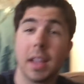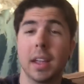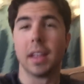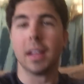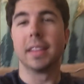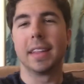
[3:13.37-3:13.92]

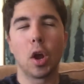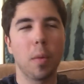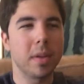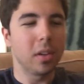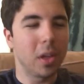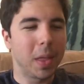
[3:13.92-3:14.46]
Eh, tengo
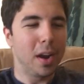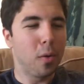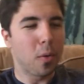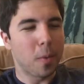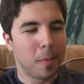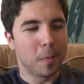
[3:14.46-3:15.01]
pensado hacer
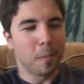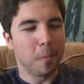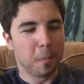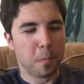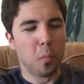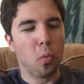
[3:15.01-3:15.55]
algo como
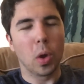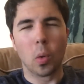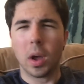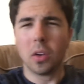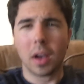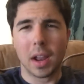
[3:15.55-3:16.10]
muy
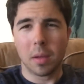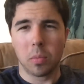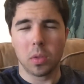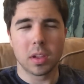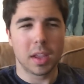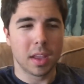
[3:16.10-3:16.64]
guay, ojalá
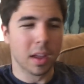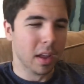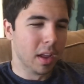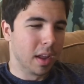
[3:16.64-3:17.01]
pudiese